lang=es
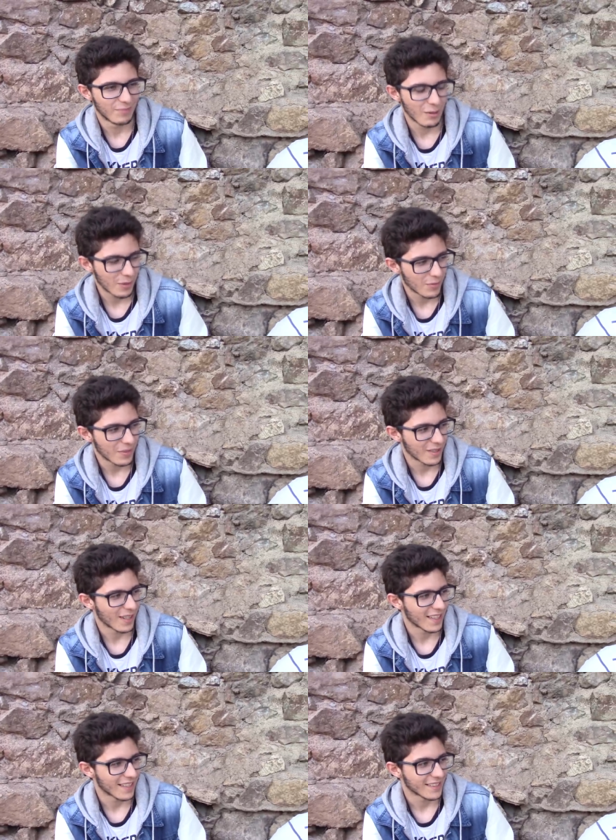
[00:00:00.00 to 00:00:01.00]
pero por mi
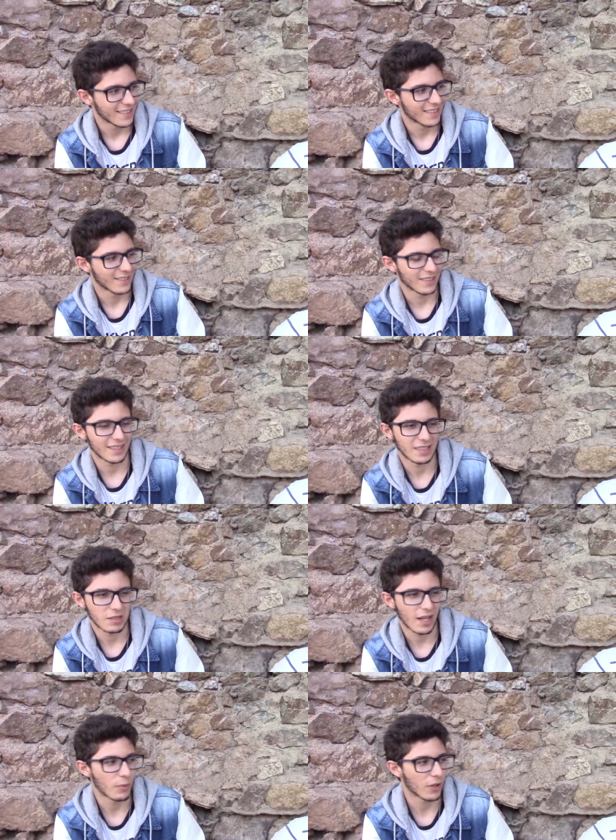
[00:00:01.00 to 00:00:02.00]
personalidad.
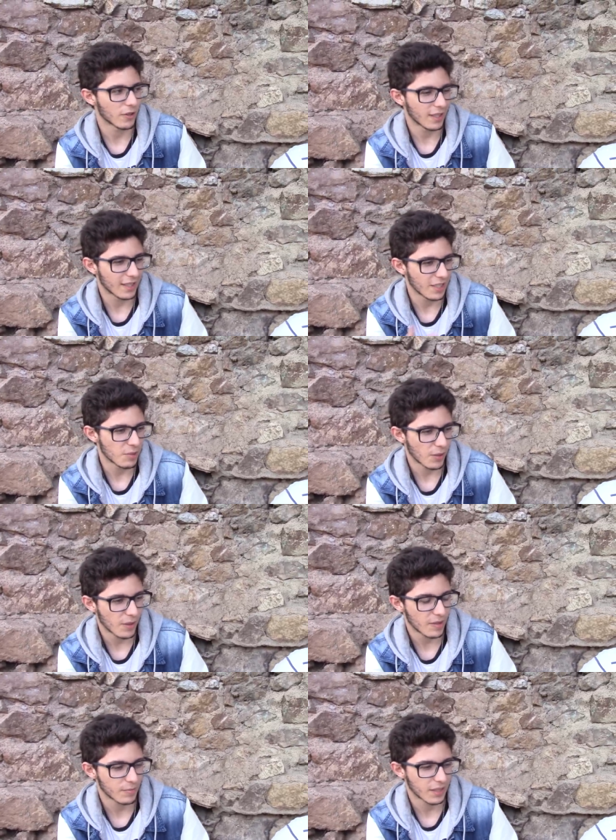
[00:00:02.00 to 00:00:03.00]
Entonces, a lo mejor he tenido
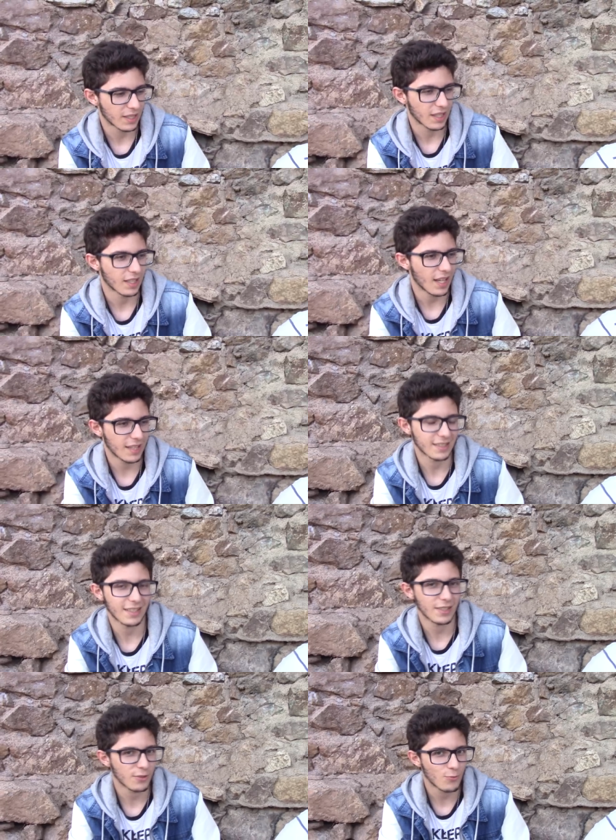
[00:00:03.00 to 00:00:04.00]
problemas porque digan, ah,
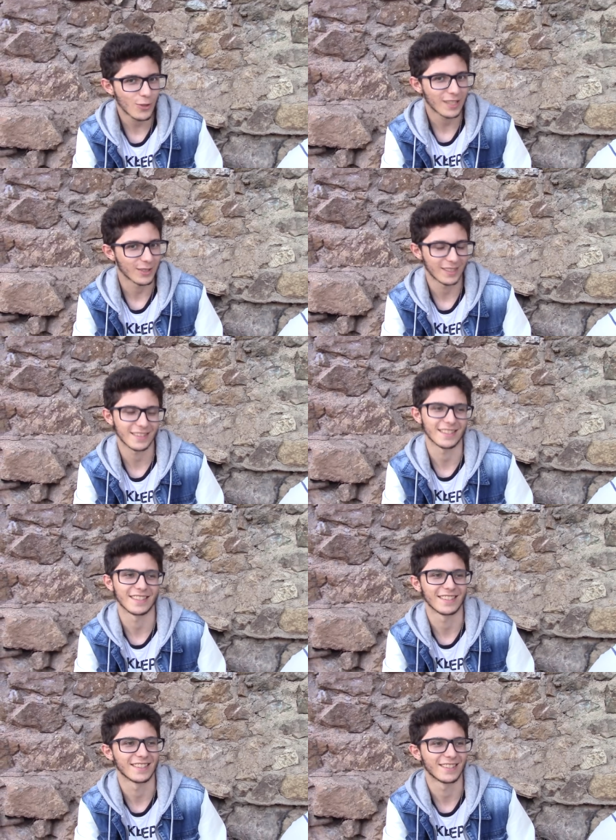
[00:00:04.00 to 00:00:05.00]
este tío es muy tonto.
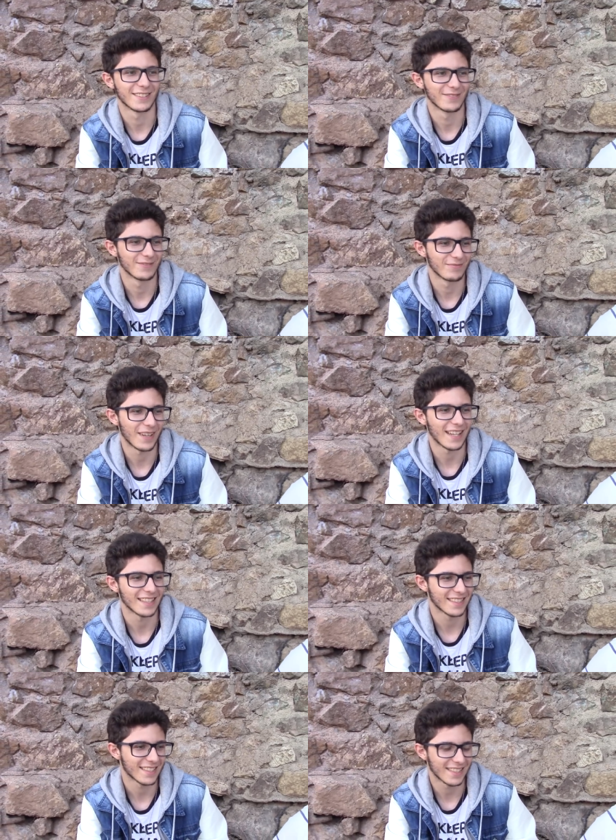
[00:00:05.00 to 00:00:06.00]
Digo yo,
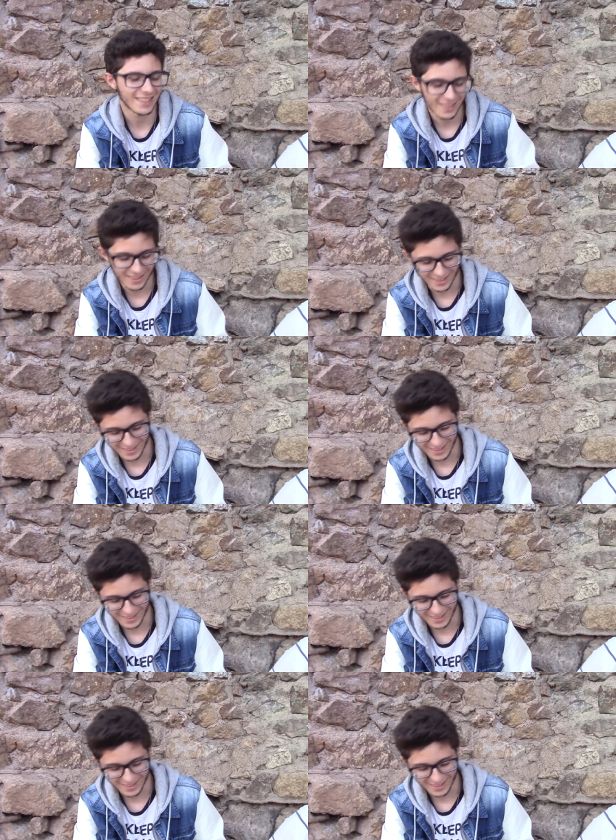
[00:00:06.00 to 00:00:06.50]
vale, sí, soy